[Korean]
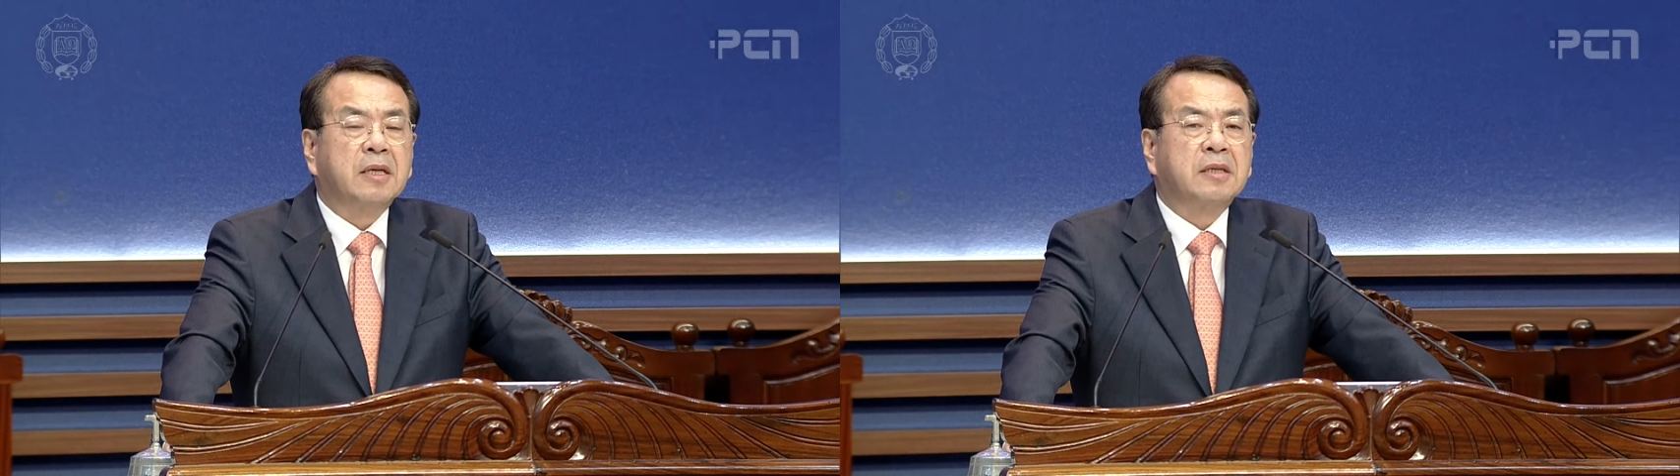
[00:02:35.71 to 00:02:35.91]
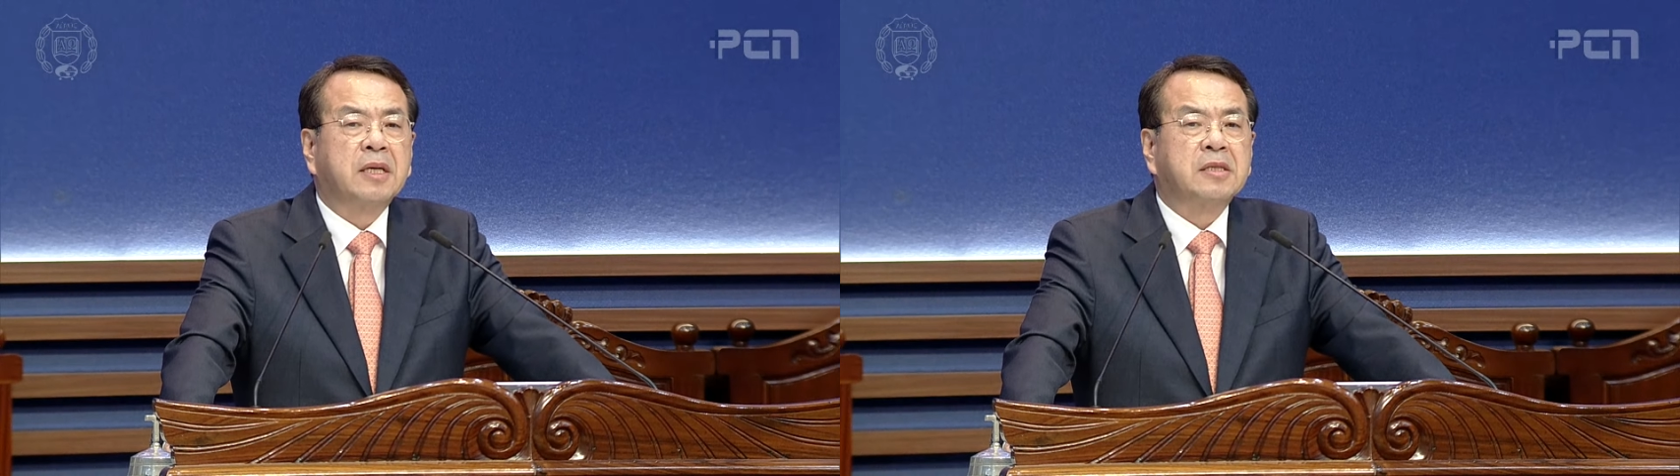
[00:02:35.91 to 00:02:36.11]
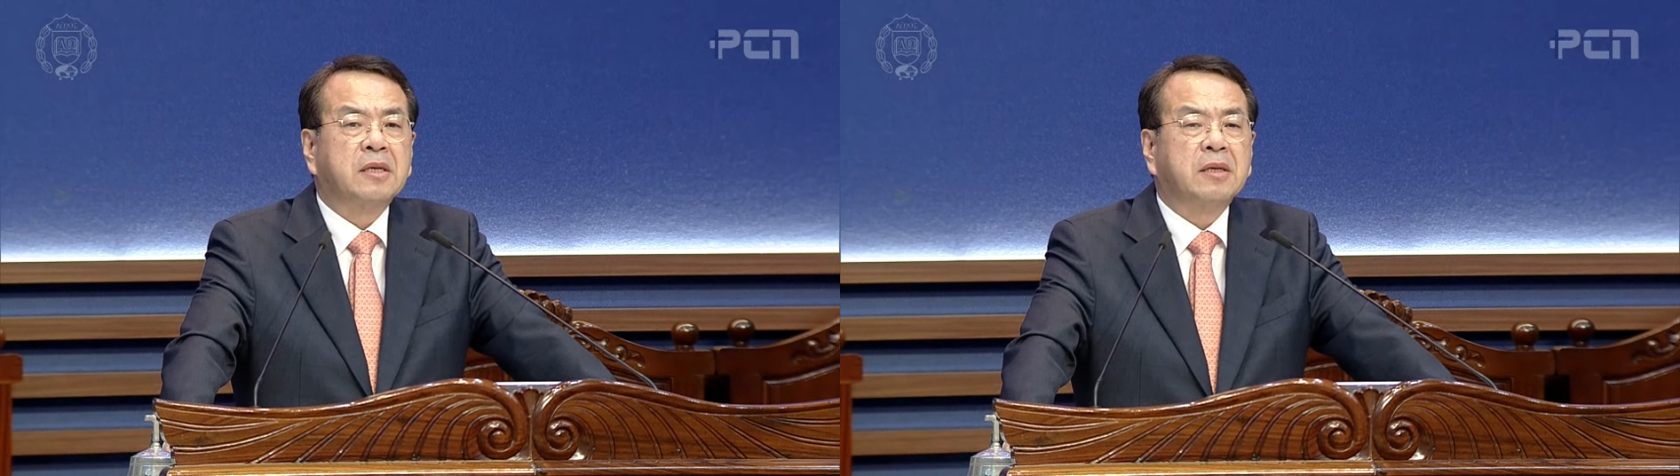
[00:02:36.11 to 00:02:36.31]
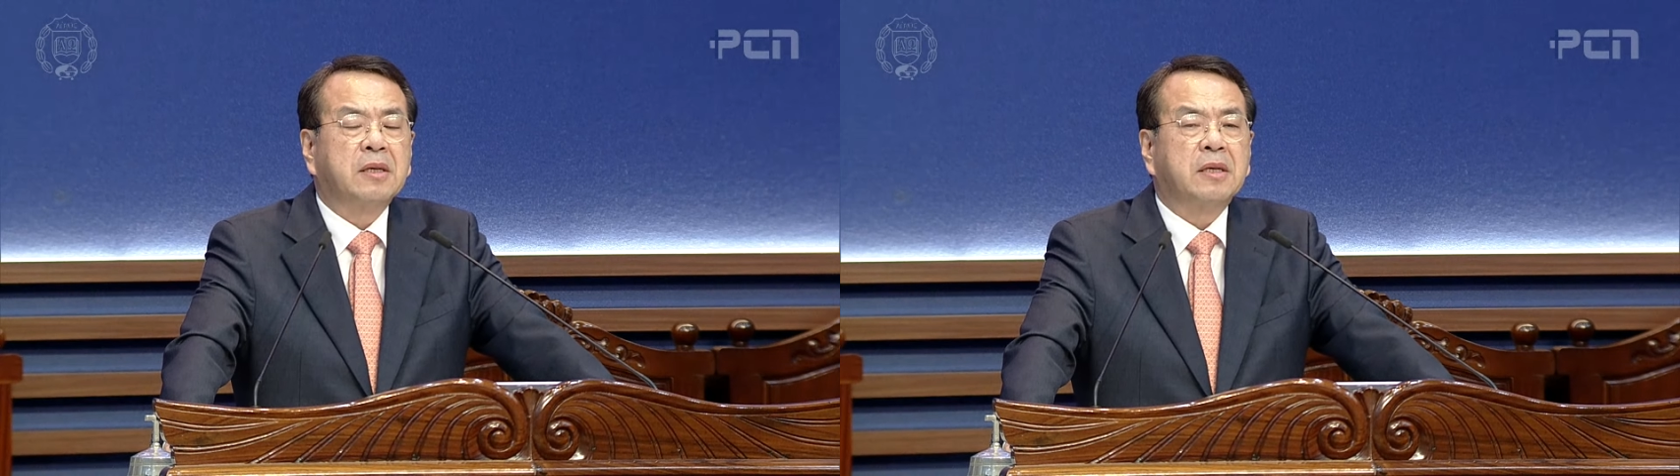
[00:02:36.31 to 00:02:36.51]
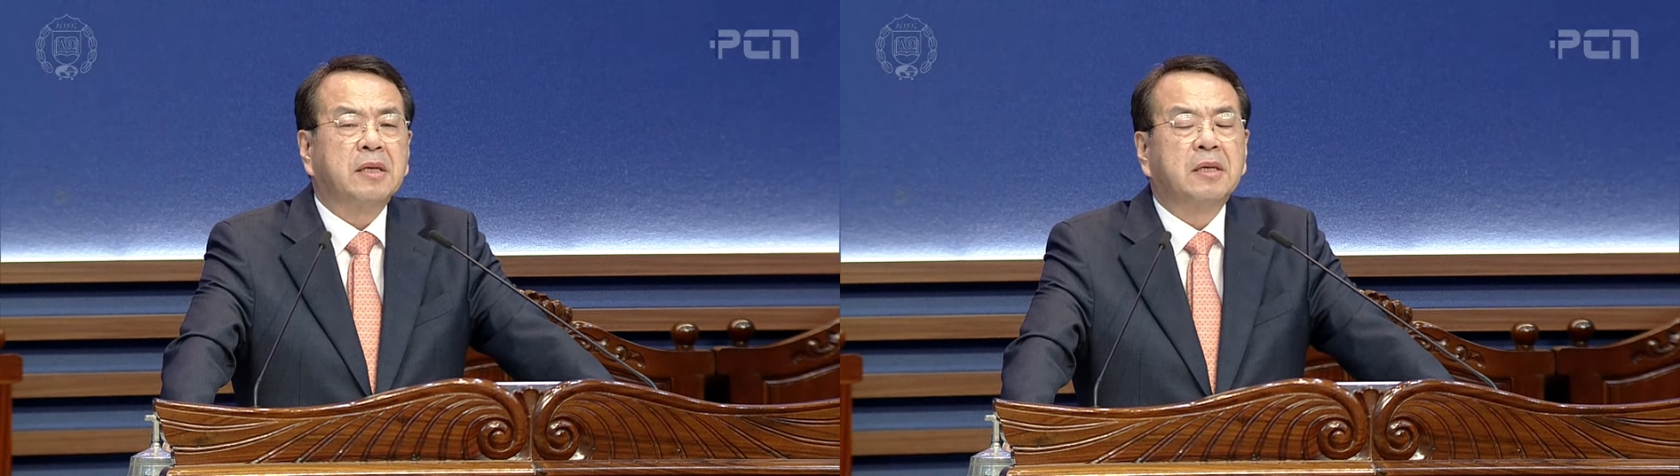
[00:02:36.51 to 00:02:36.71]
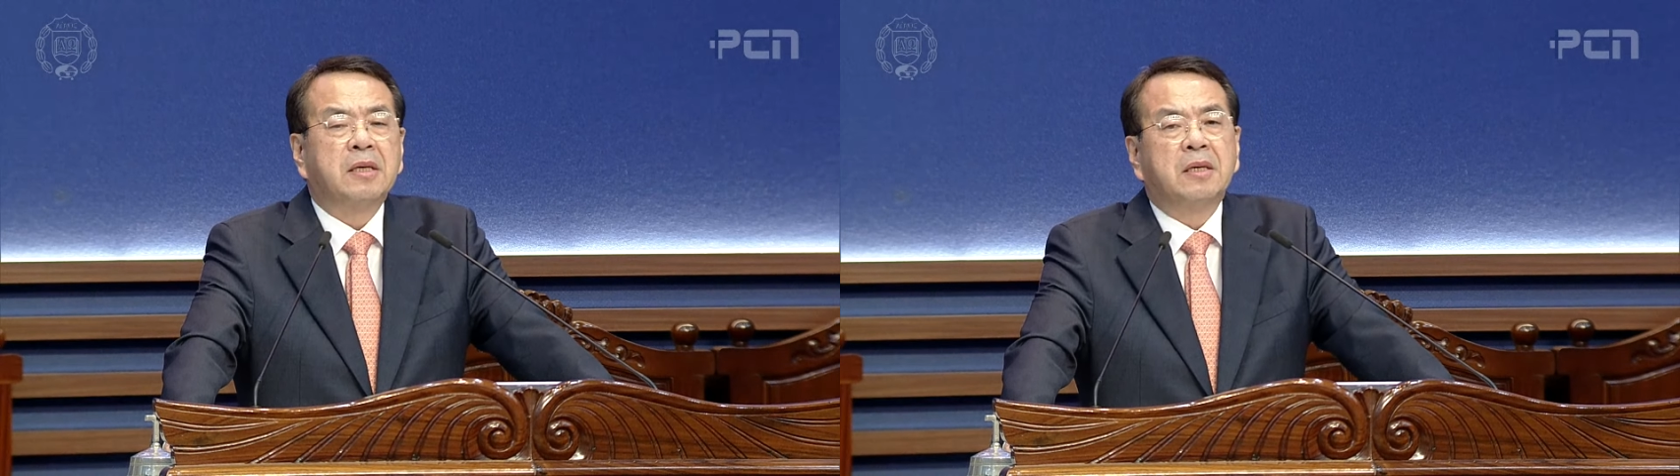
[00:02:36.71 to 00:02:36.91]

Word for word: 그래서